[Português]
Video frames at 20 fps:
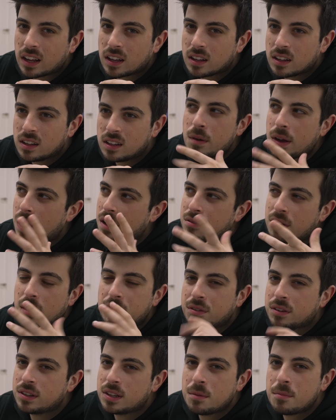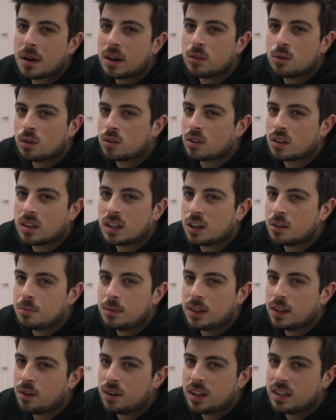Também o que é que vai fazer mais 2 ou 3
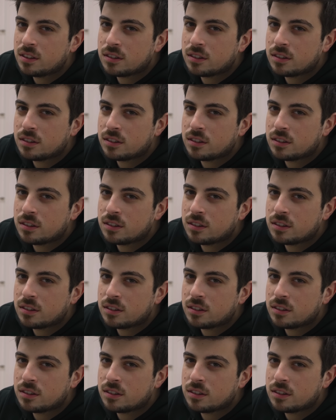mil euros?